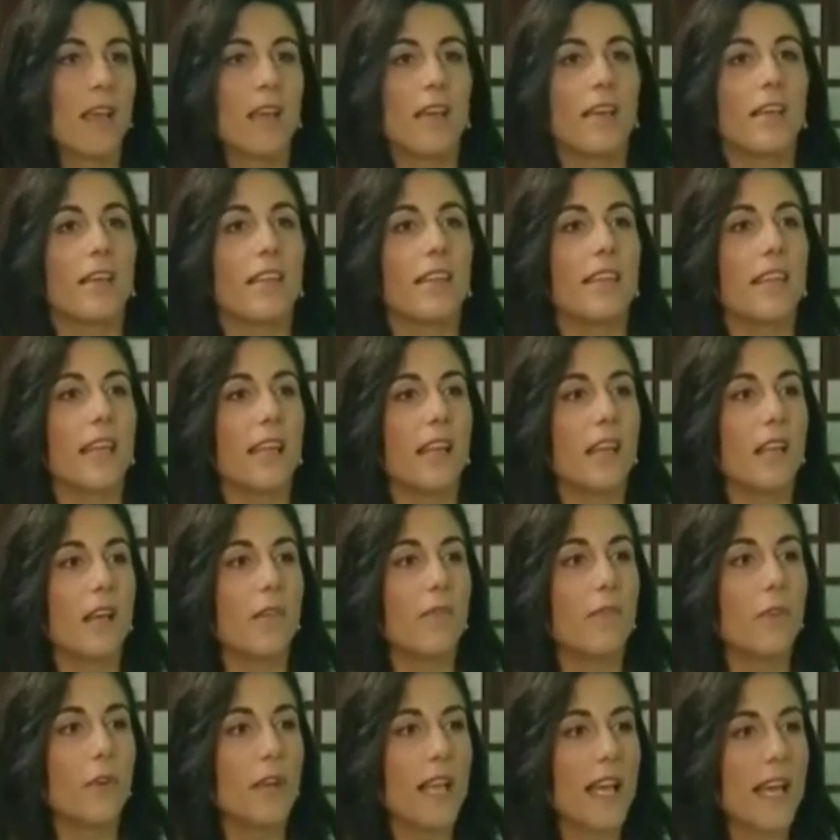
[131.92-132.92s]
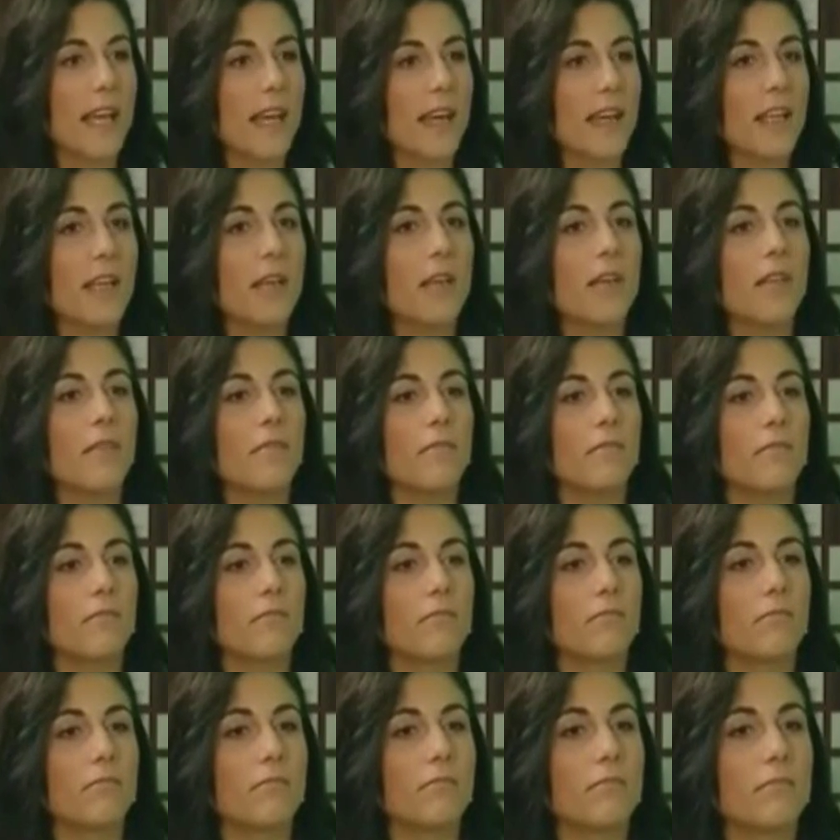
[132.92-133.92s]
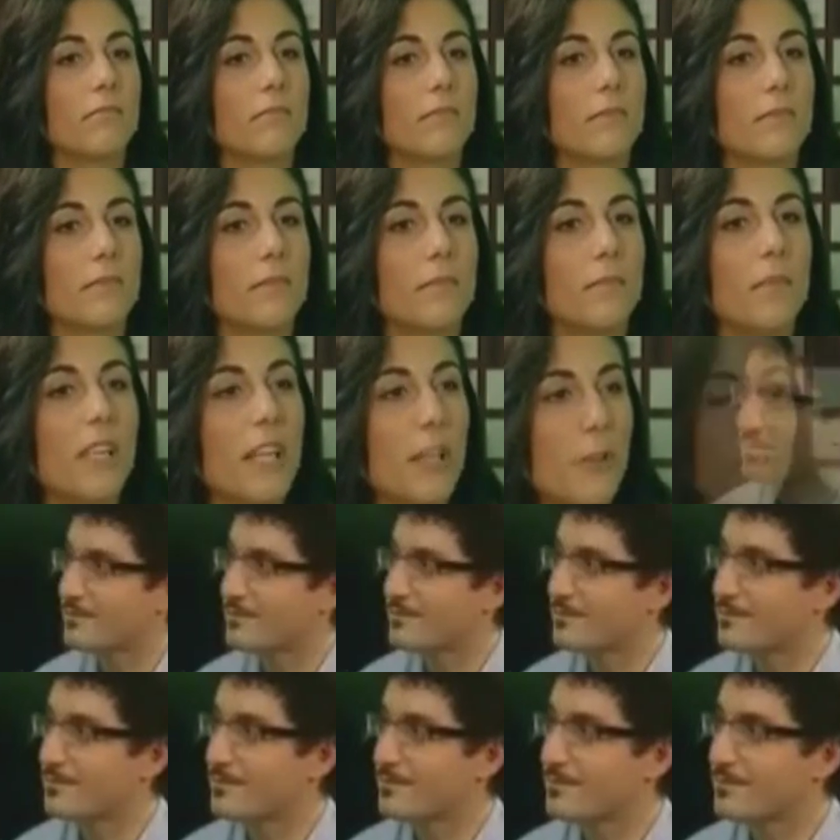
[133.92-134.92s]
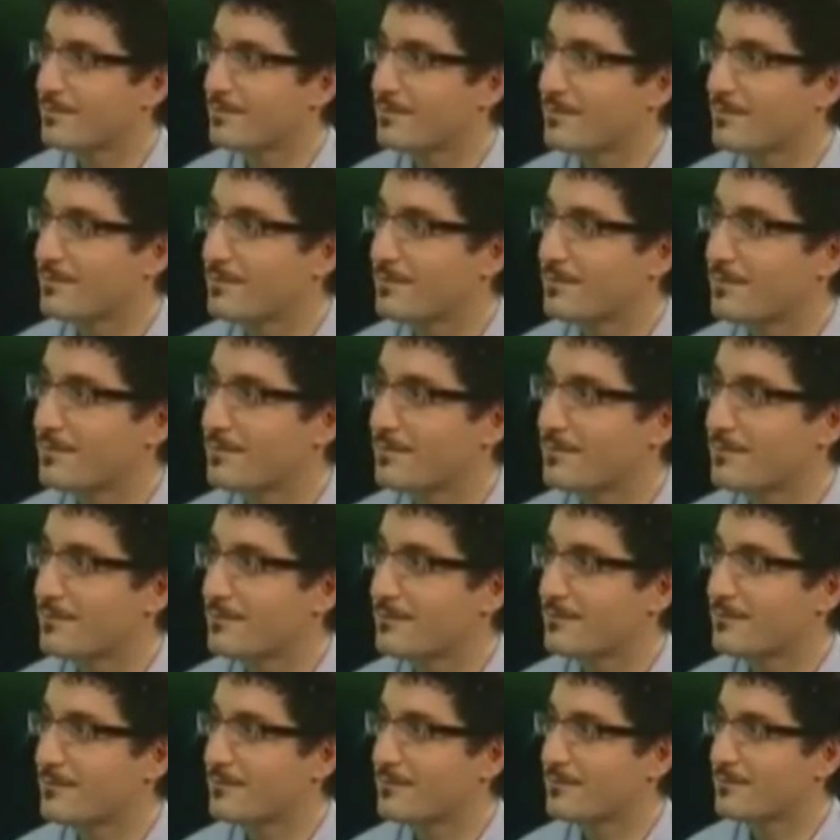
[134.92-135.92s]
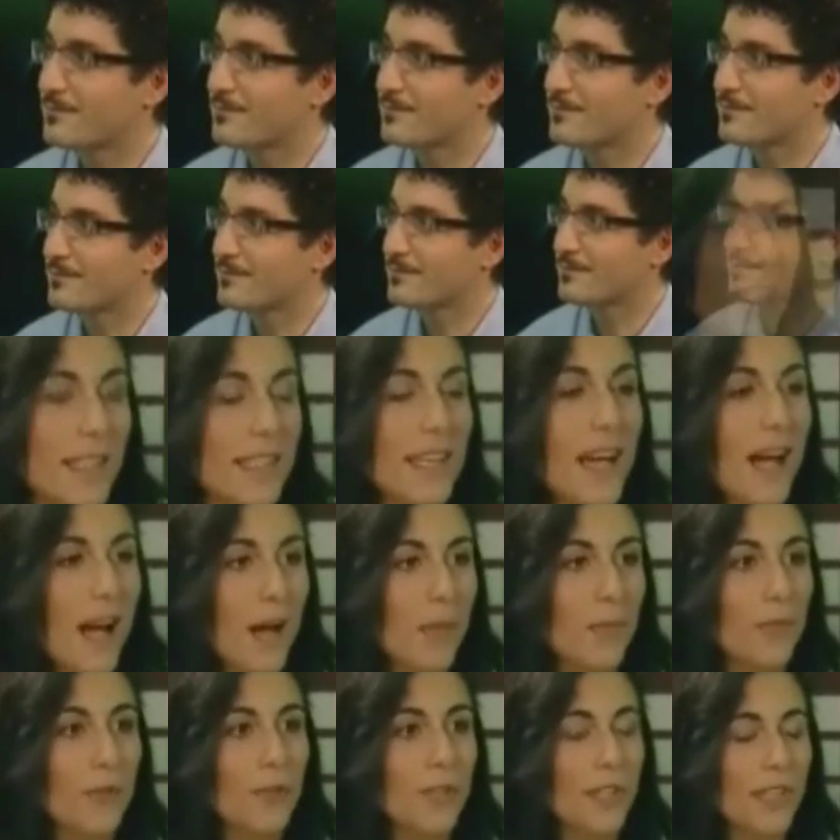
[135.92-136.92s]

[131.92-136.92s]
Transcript: eh, nel voler mh, mm, migliorare le cose semplicemente perché ci crediamo,